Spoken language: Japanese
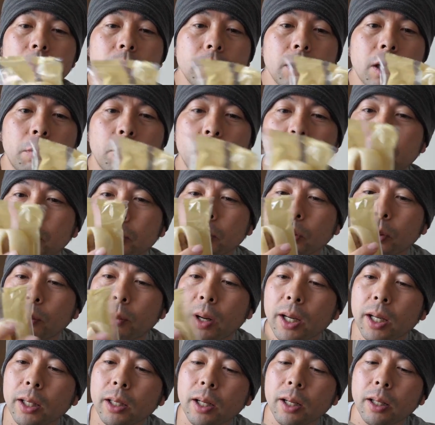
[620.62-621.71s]
なんかもうちょっとお
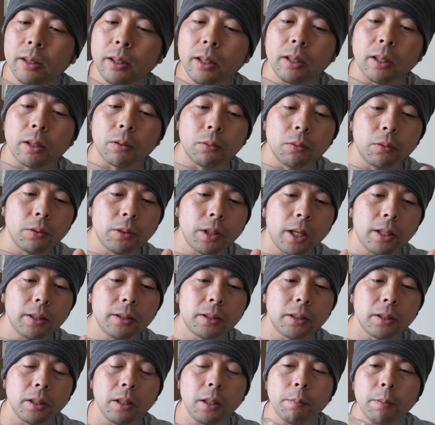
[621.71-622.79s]
まけで買ってたこのね、
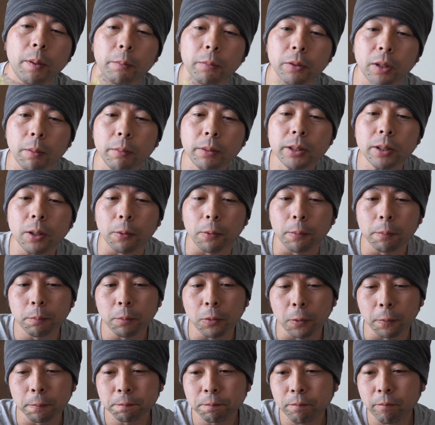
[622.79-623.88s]
ちぎりパンも食べちゃおう。
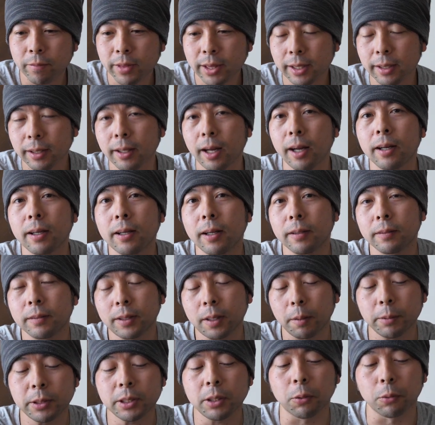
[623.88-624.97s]
もう。なんか
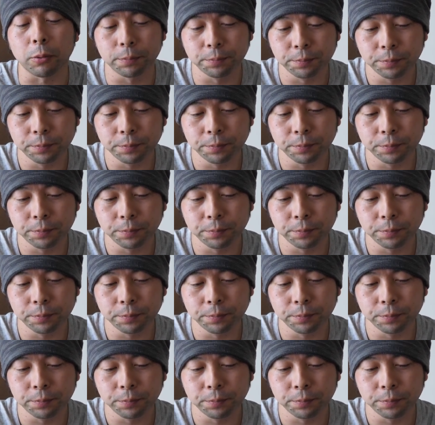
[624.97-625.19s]
食べちゃ